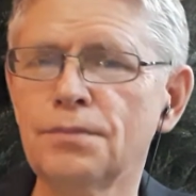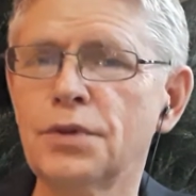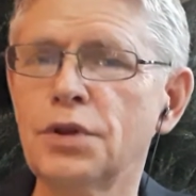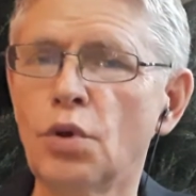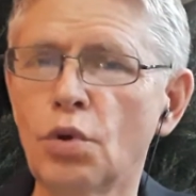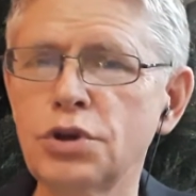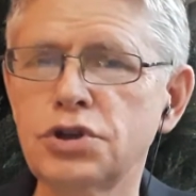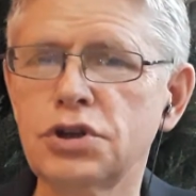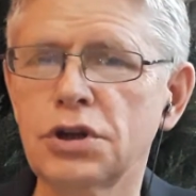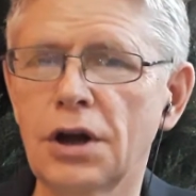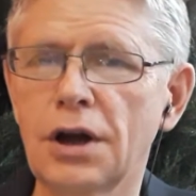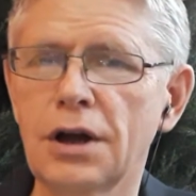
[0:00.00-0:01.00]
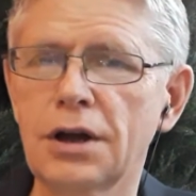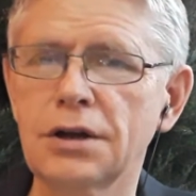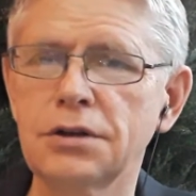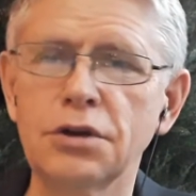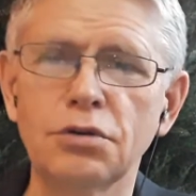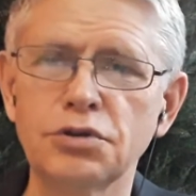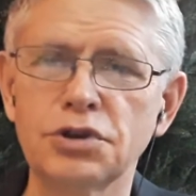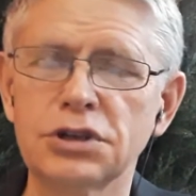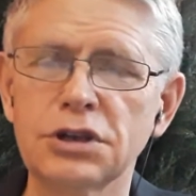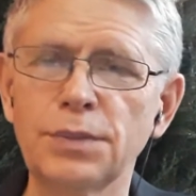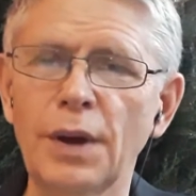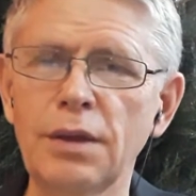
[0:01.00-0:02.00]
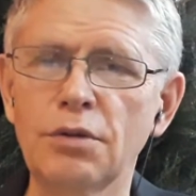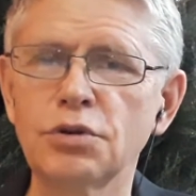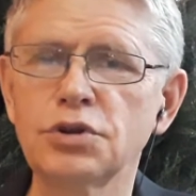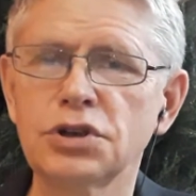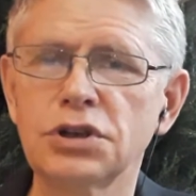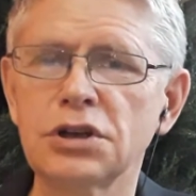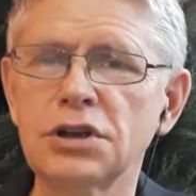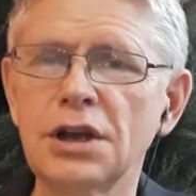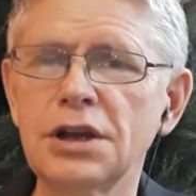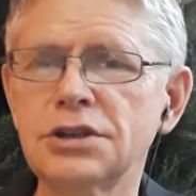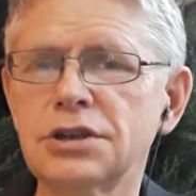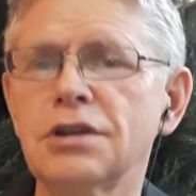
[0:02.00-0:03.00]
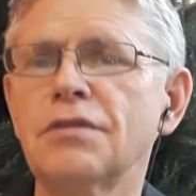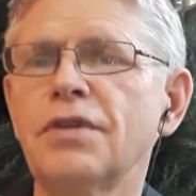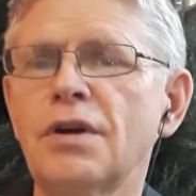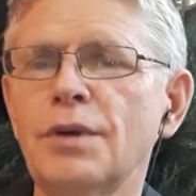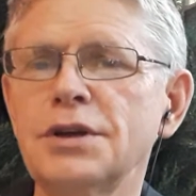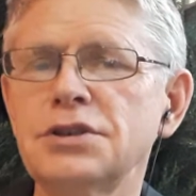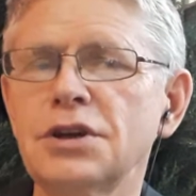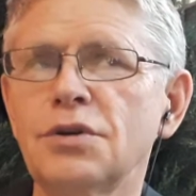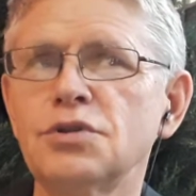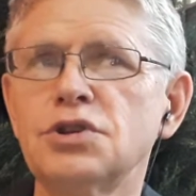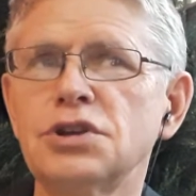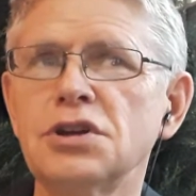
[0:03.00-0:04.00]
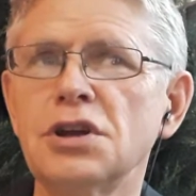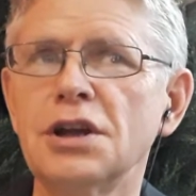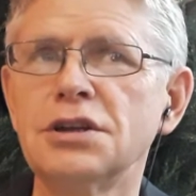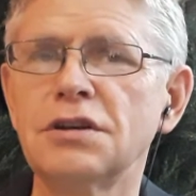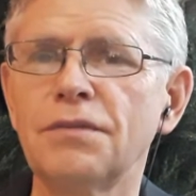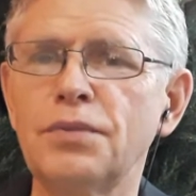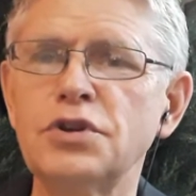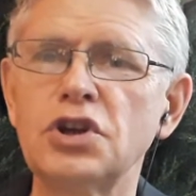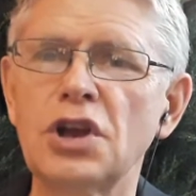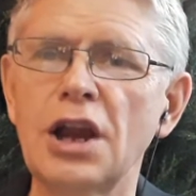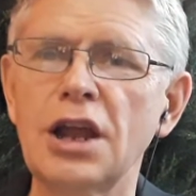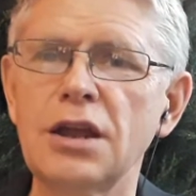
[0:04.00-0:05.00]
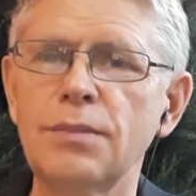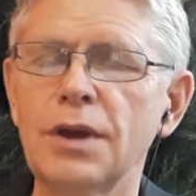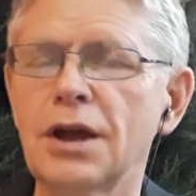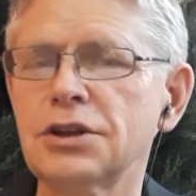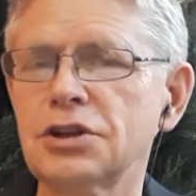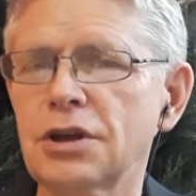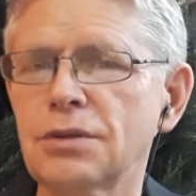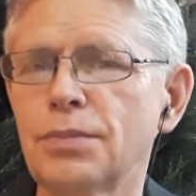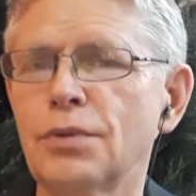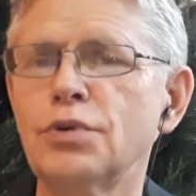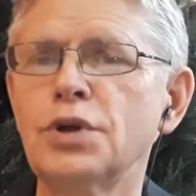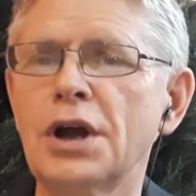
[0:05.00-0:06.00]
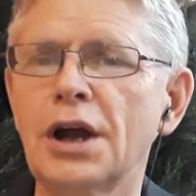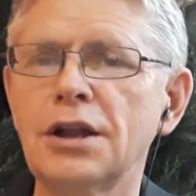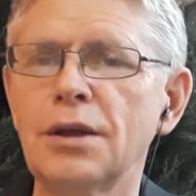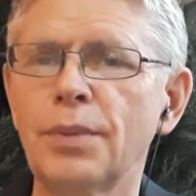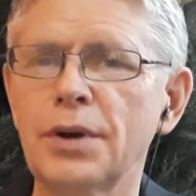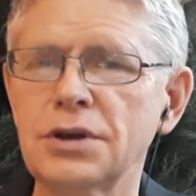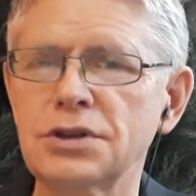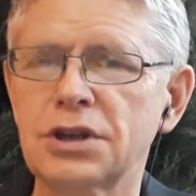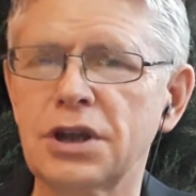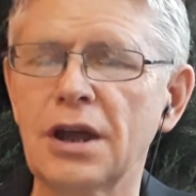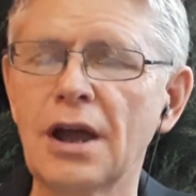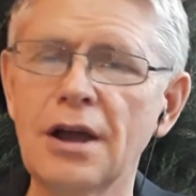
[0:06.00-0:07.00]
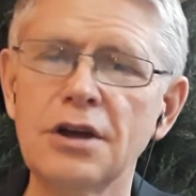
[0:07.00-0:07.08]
ночь, а не хочется спать, хочется делиться информацией, хочется делиться впечатлениями от этой уникальной поездки.